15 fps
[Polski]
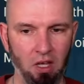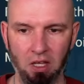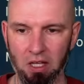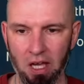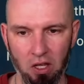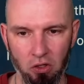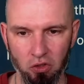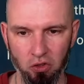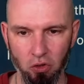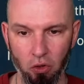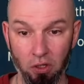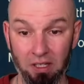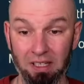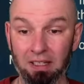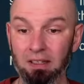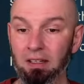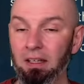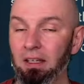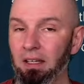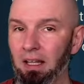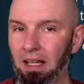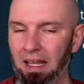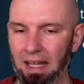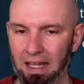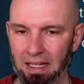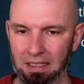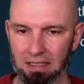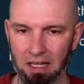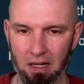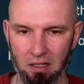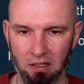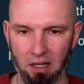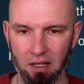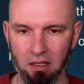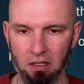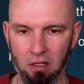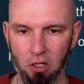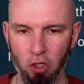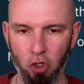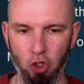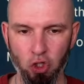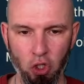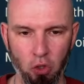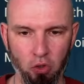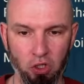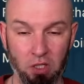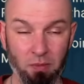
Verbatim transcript: Chaosor i legendarne książki.